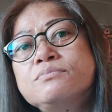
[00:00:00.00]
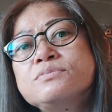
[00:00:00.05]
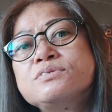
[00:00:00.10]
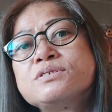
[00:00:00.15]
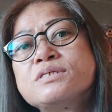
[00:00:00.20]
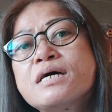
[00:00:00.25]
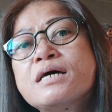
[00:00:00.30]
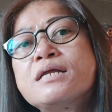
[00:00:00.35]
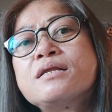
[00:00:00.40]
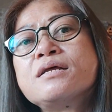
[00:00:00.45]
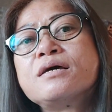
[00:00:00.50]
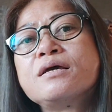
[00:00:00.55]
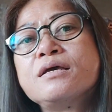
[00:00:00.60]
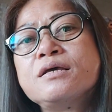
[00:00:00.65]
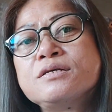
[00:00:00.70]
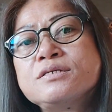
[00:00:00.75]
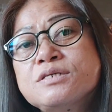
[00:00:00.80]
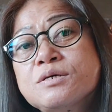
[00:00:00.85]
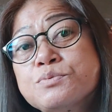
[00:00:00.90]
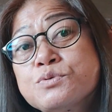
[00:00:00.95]
Sana
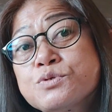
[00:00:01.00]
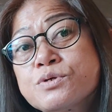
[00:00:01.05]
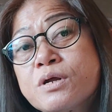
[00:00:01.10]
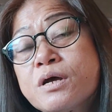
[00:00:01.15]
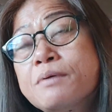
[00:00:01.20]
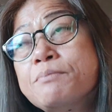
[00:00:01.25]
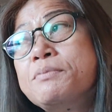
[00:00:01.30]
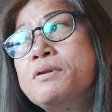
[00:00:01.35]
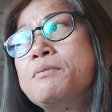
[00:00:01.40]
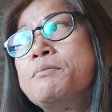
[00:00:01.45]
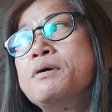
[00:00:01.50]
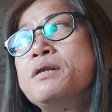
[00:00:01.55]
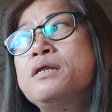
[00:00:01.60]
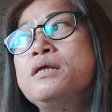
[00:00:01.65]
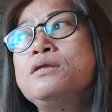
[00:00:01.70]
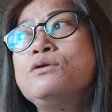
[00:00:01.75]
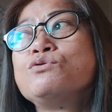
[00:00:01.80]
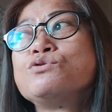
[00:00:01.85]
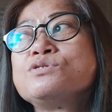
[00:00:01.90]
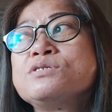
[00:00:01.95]
i-subscribe naman
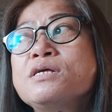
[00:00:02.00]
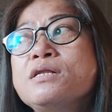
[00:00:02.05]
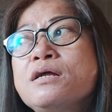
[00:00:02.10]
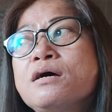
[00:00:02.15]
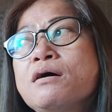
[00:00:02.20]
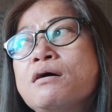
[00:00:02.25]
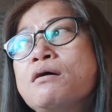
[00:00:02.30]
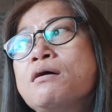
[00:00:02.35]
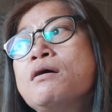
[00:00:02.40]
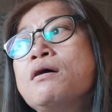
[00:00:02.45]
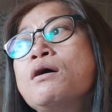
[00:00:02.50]
ninyo sila.